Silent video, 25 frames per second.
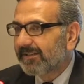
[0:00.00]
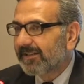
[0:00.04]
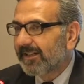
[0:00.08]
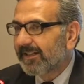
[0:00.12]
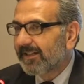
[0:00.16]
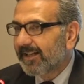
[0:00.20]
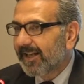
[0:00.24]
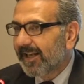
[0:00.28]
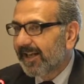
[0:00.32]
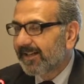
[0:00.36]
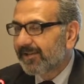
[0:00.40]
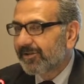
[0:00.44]

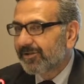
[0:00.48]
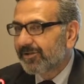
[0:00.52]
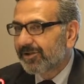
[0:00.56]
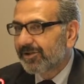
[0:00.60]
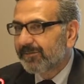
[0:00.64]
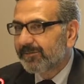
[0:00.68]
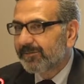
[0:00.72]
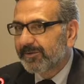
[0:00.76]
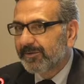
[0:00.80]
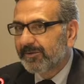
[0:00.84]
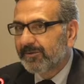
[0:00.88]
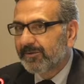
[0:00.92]

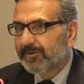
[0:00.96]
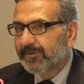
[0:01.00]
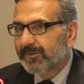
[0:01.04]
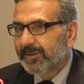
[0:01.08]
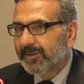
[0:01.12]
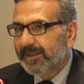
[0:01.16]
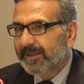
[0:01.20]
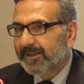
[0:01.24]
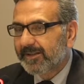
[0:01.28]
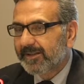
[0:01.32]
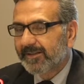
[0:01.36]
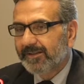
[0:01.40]
dall'ANCI per
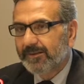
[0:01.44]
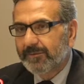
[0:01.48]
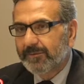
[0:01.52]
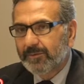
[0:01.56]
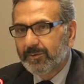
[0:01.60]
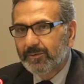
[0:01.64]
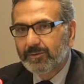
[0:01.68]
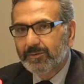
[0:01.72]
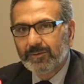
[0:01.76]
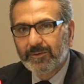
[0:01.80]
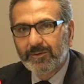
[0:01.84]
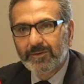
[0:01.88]
occuparsi
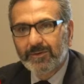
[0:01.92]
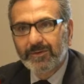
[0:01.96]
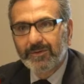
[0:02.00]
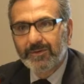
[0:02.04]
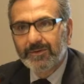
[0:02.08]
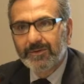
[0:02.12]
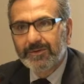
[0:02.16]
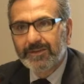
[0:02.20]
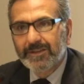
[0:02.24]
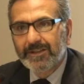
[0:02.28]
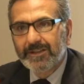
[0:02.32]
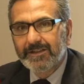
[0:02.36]

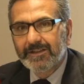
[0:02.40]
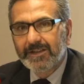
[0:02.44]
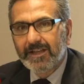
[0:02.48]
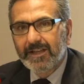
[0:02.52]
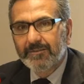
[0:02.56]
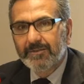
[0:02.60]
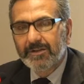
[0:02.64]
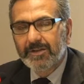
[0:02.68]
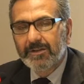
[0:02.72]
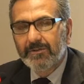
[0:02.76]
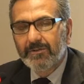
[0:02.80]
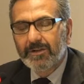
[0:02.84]
appunto dei
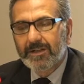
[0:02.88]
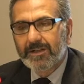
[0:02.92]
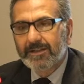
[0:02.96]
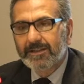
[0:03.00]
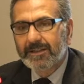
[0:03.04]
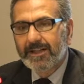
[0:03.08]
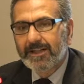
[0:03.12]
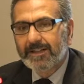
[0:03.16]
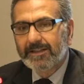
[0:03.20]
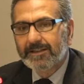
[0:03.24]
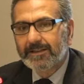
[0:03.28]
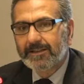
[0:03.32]
temi
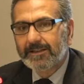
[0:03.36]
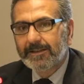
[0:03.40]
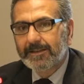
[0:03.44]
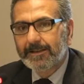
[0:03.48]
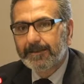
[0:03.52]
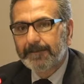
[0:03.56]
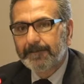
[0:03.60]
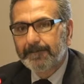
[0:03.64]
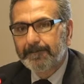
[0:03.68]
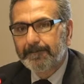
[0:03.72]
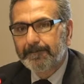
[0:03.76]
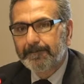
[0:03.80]
riguardanti